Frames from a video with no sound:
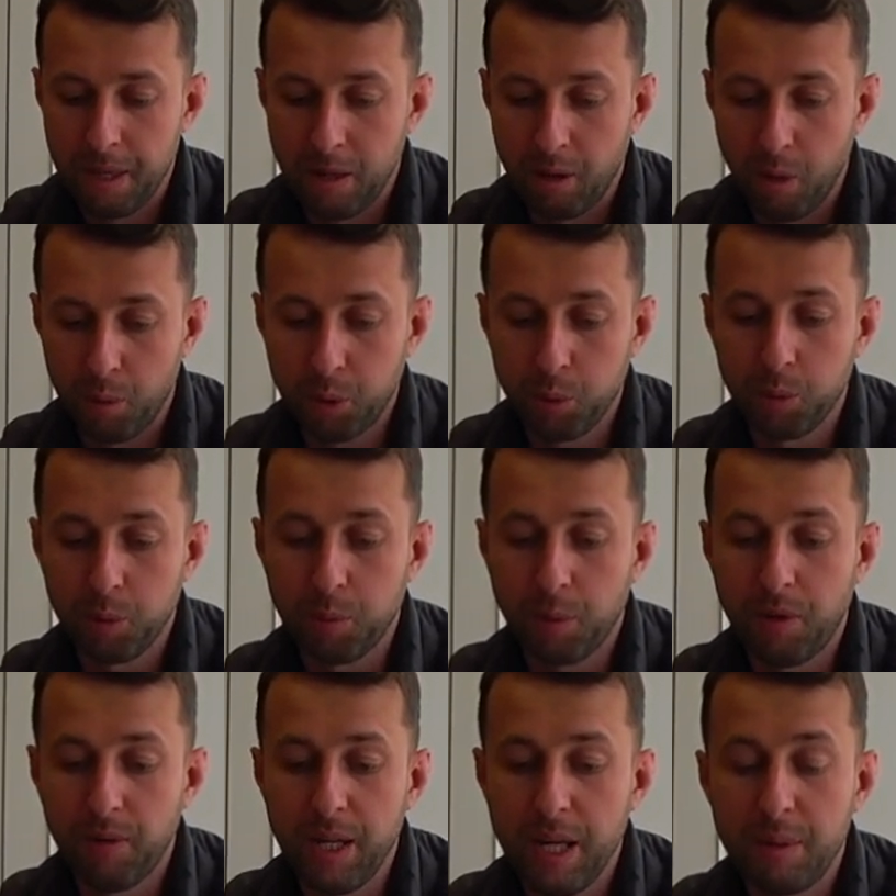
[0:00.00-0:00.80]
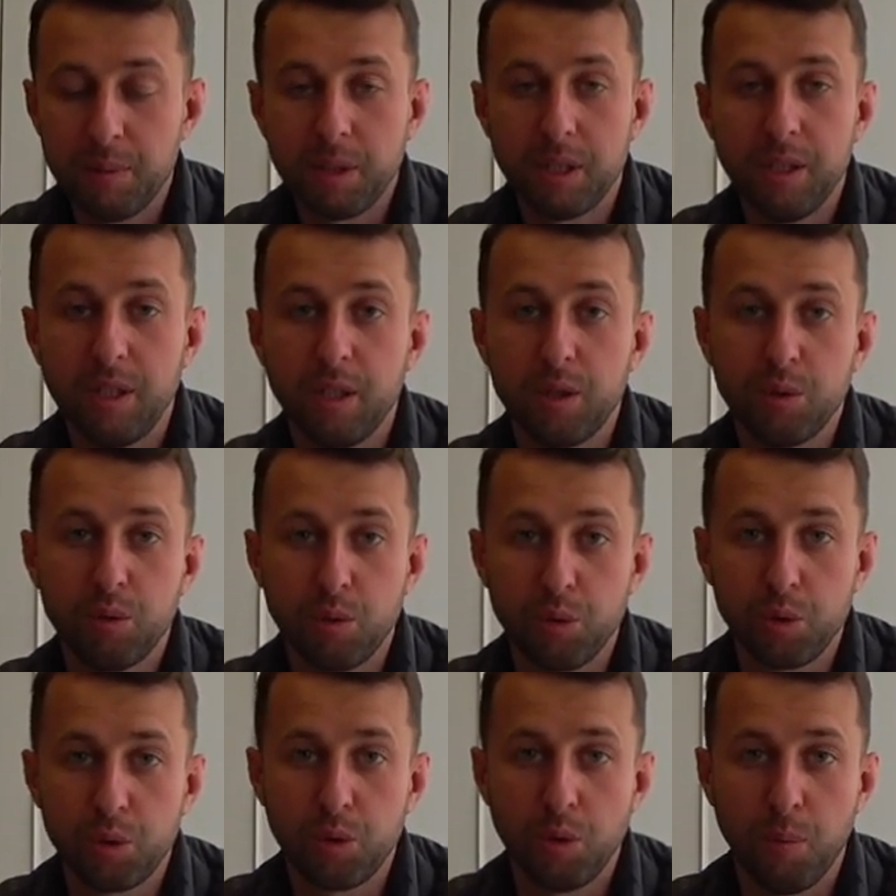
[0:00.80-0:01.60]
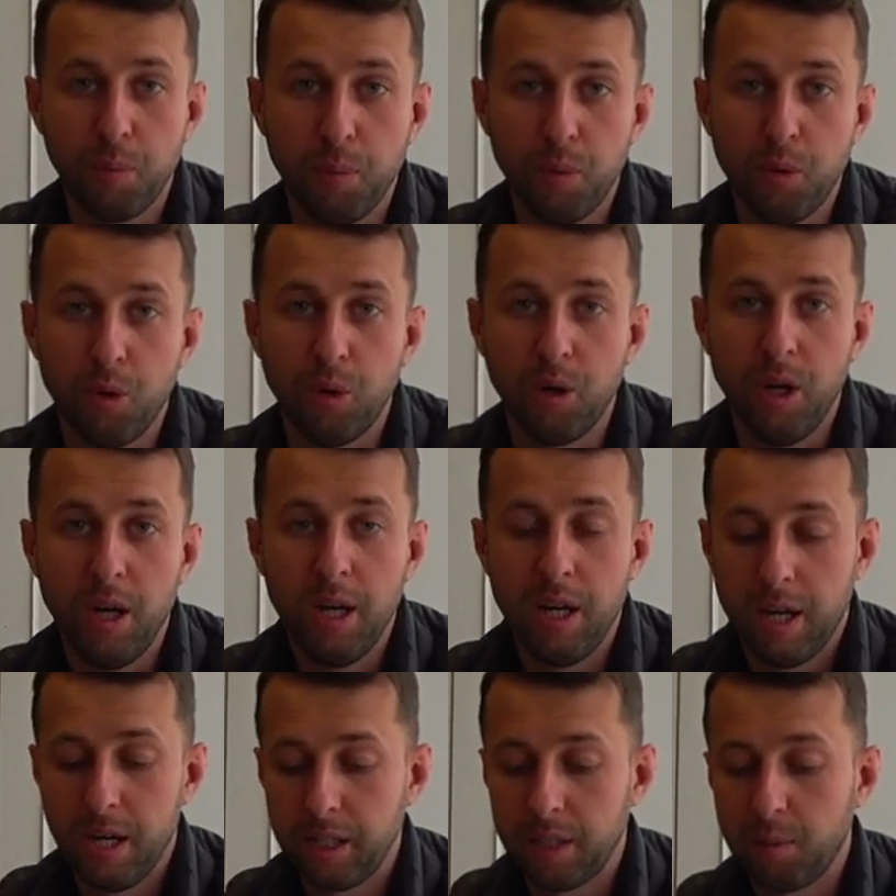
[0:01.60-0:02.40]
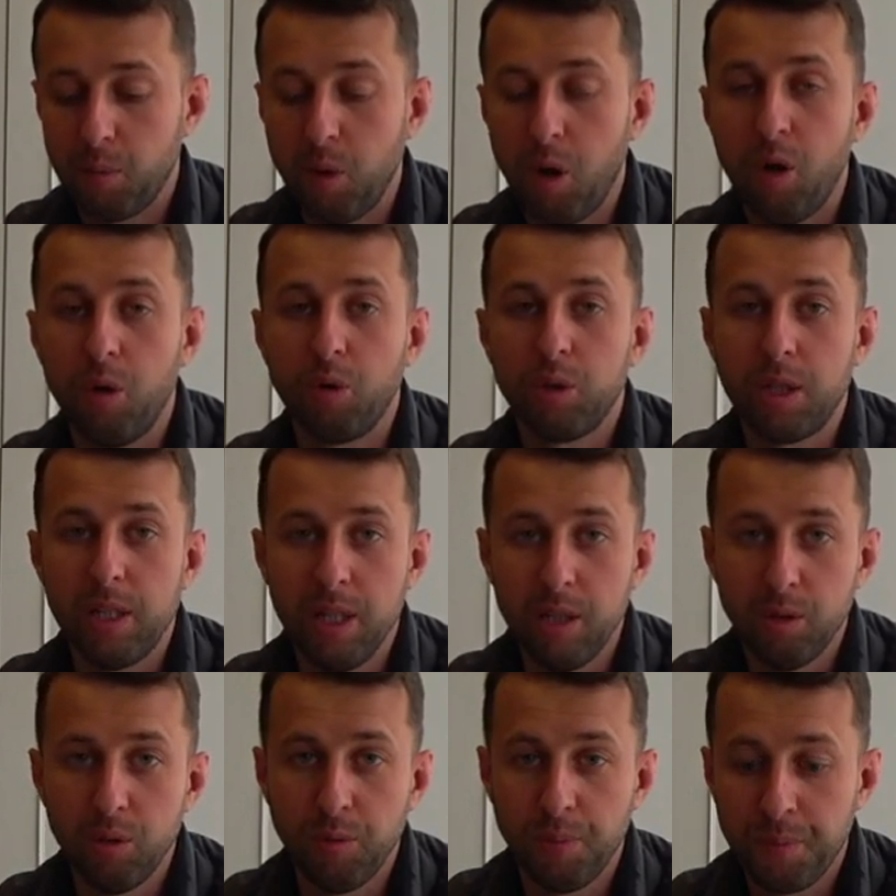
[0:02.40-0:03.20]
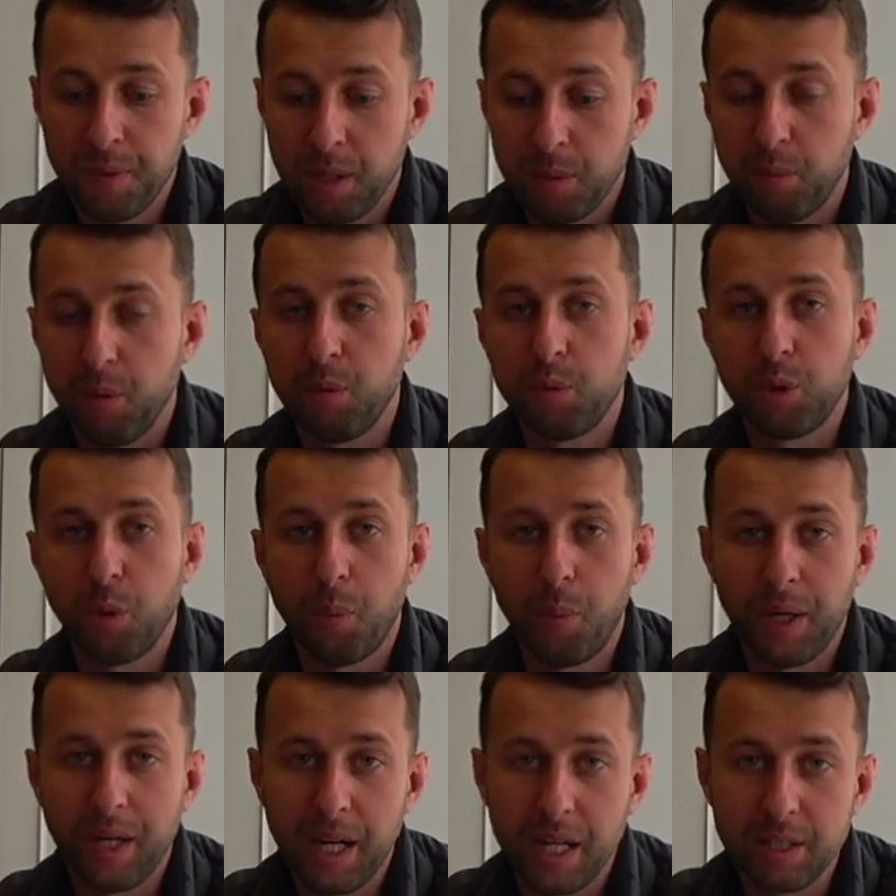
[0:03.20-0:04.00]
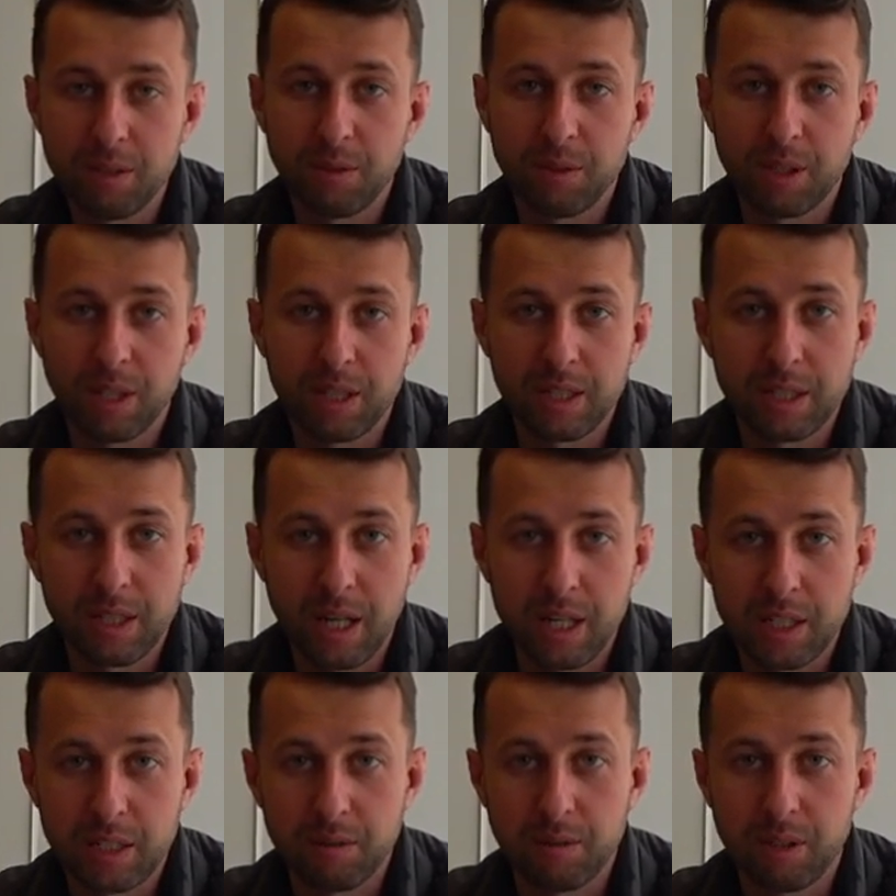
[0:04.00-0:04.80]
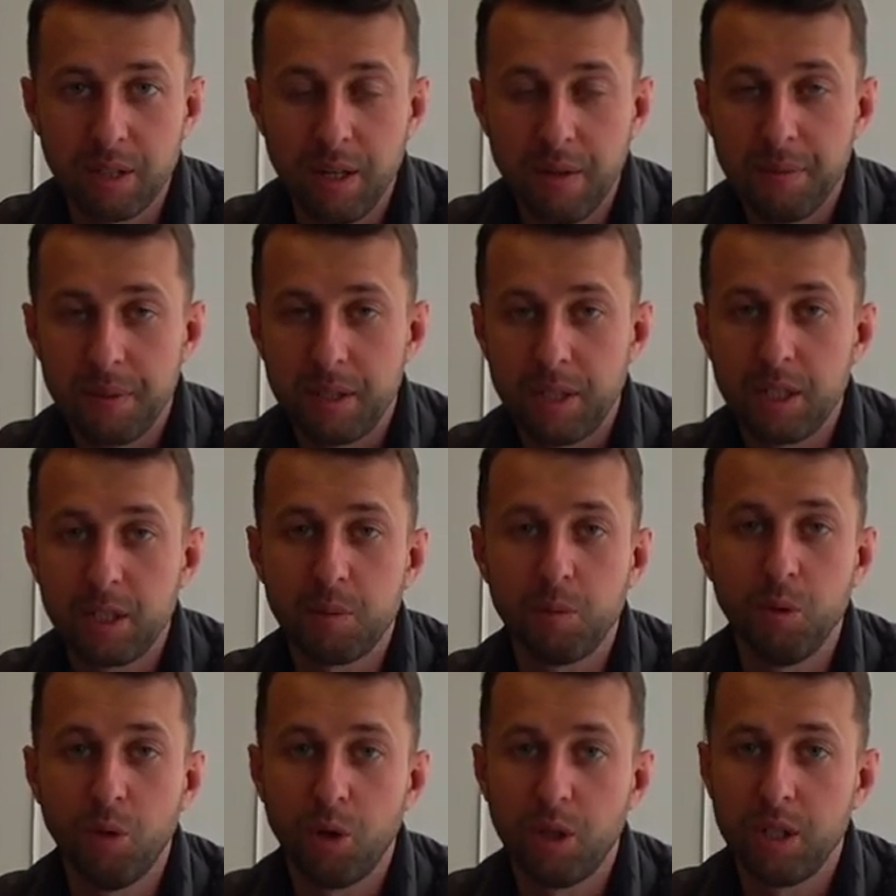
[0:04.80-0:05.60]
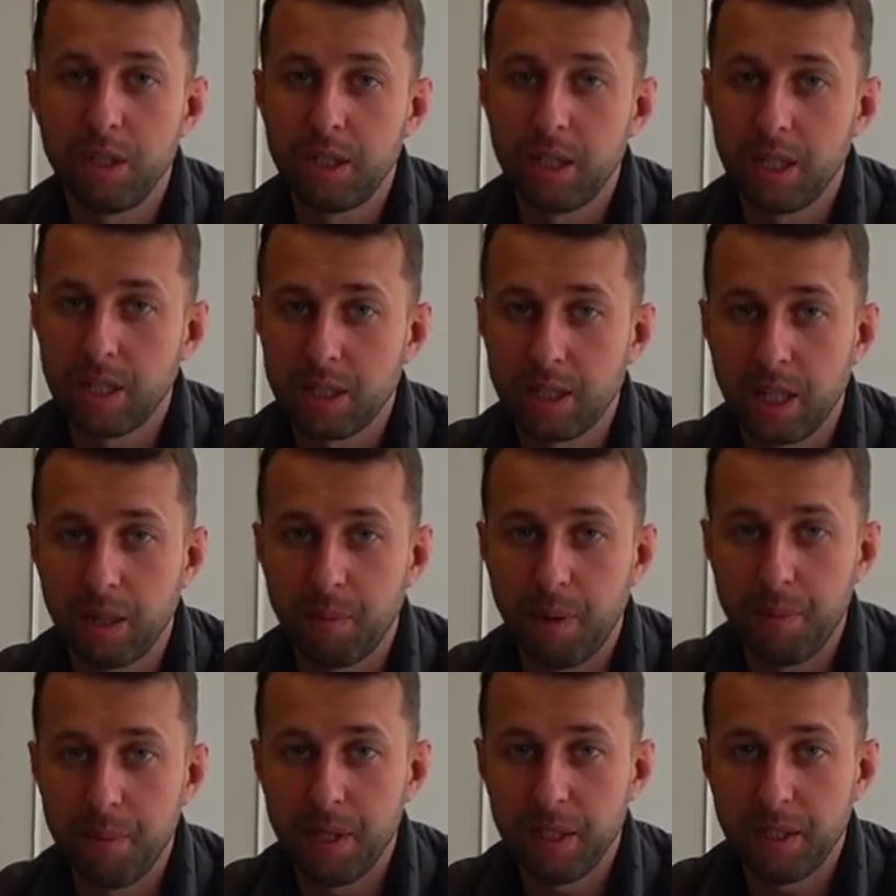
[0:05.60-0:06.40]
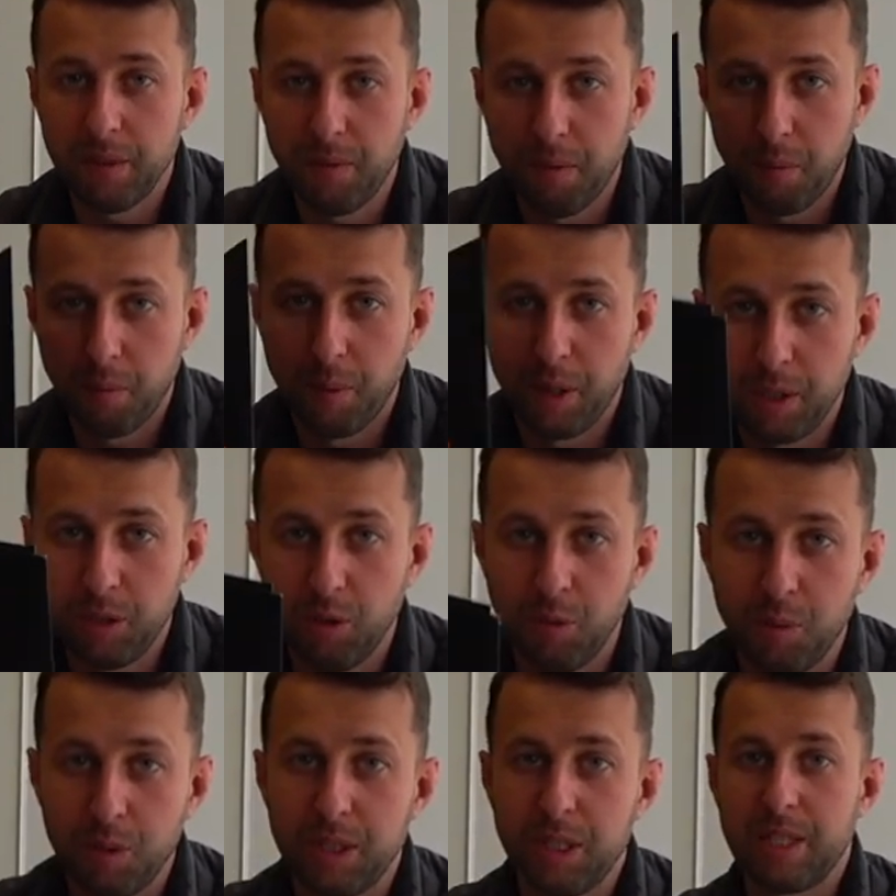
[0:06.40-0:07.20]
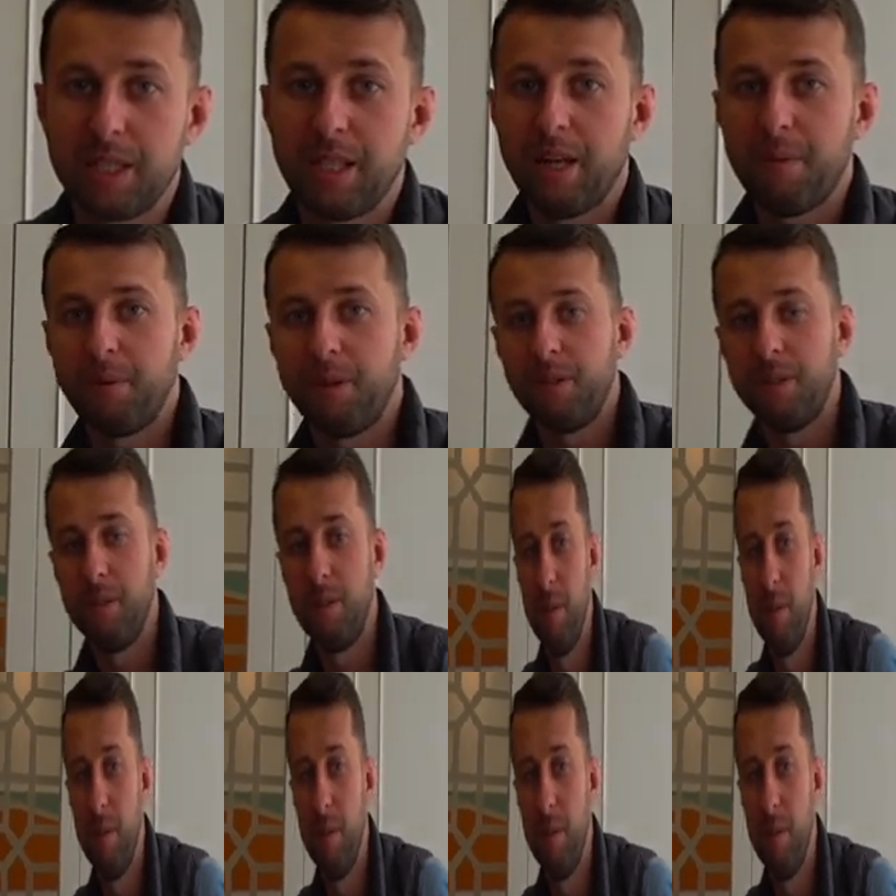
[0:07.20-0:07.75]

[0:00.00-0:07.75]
В общем, отправляемся на экскурсию по этому аутлету. Будем все показывать, рассказывать. Есть много интересных моментов. Пойдем вместе с нами.